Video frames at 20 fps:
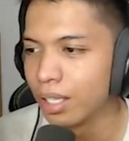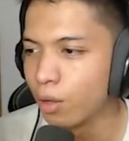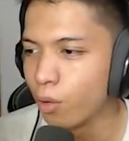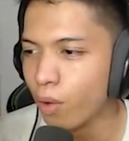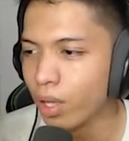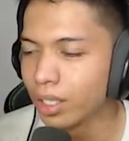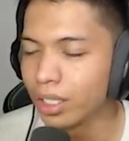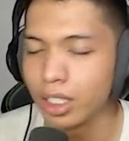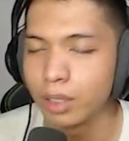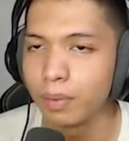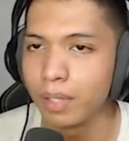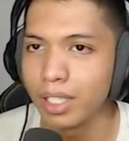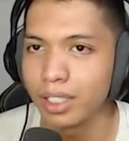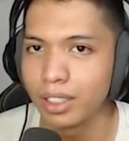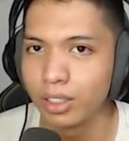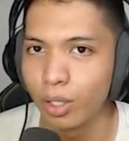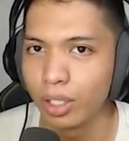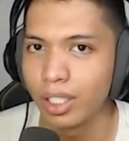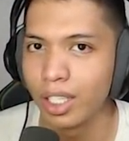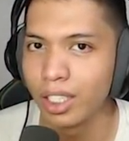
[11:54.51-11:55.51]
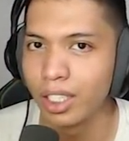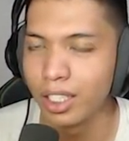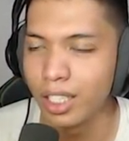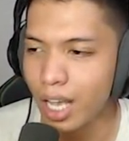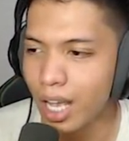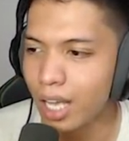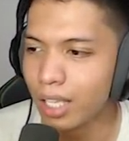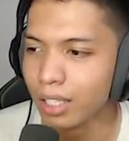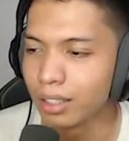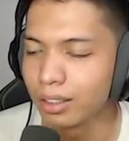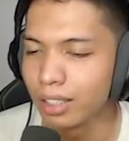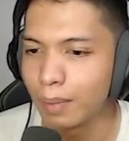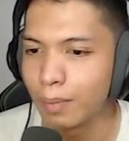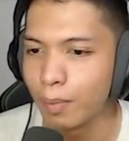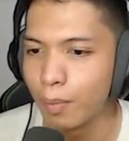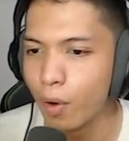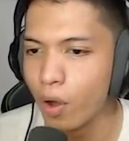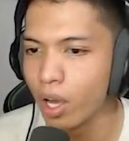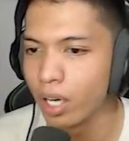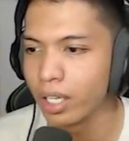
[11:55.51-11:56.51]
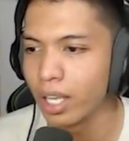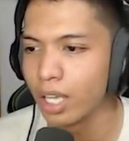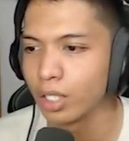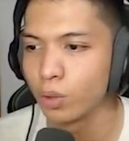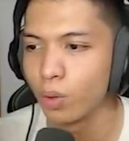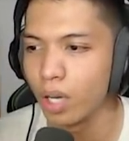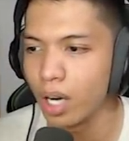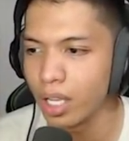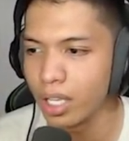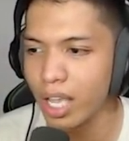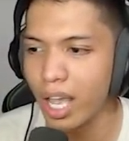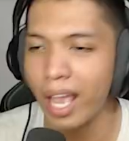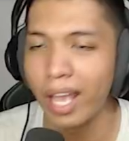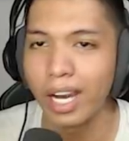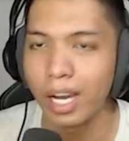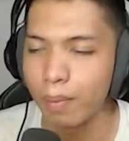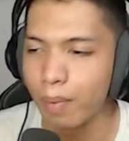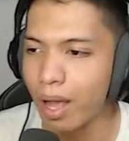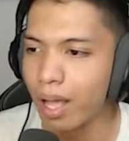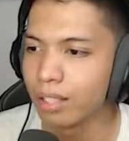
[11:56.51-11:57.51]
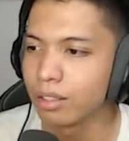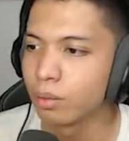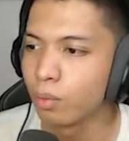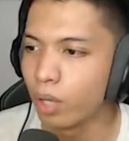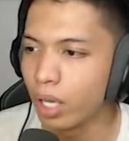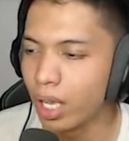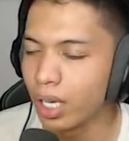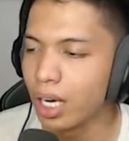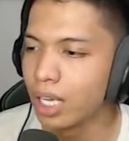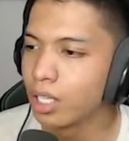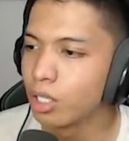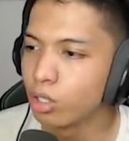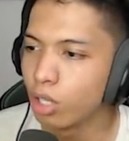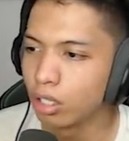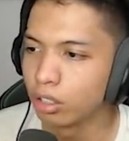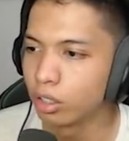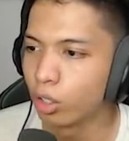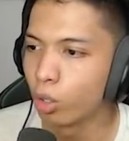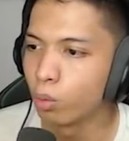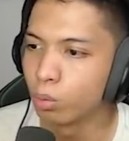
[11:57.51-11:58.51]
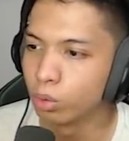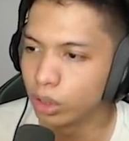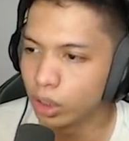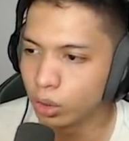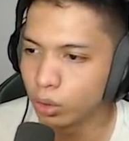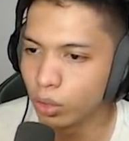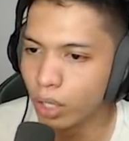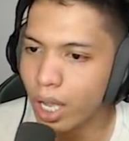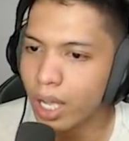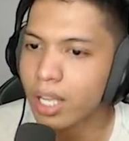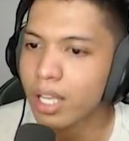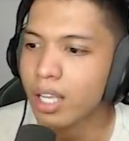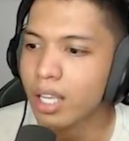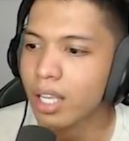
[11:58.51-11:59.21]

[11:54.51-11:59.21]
gue terinspirasi juga dari dia cara pembawaannya suaranya enak banget semuanya dan adanya juga jago musik juga